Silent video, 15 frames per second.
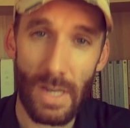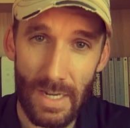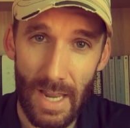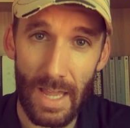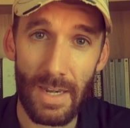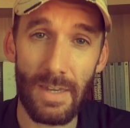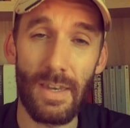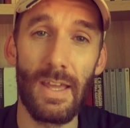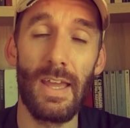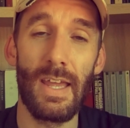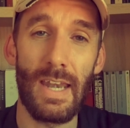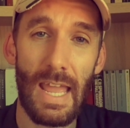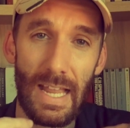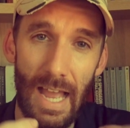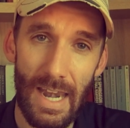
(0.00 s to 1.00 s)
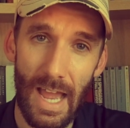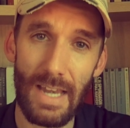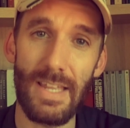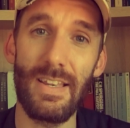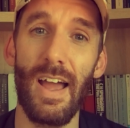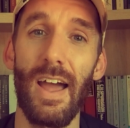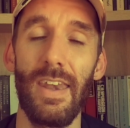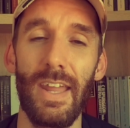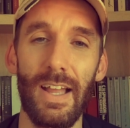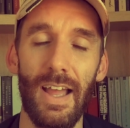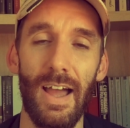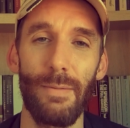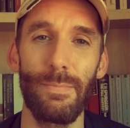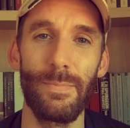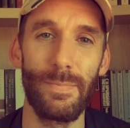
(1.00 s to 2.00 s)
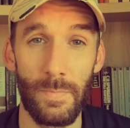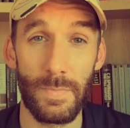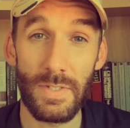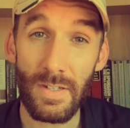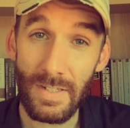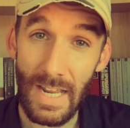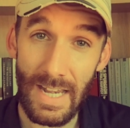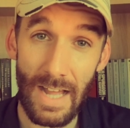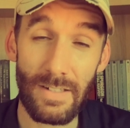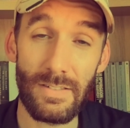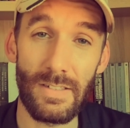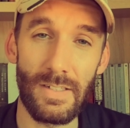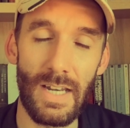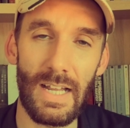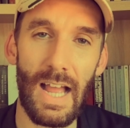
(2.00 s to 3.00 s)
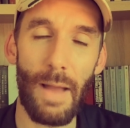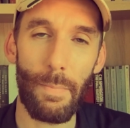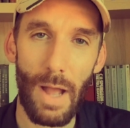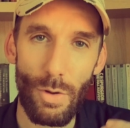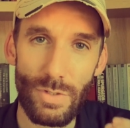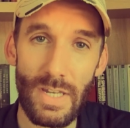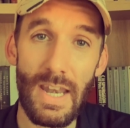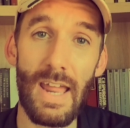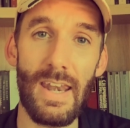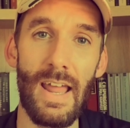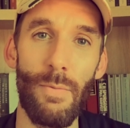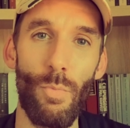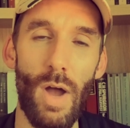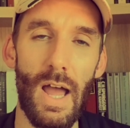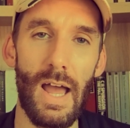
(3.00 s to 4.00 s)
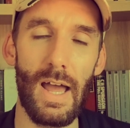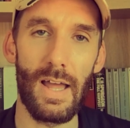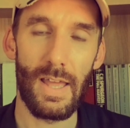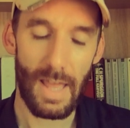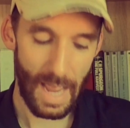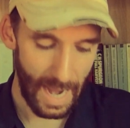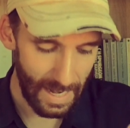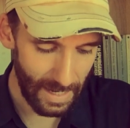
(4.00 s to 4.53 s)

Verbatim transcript: นั้นๆ ในการอธิษฐานนะครับซึ่งในหนังสือนะครับเขาจะแนะนำว่าให้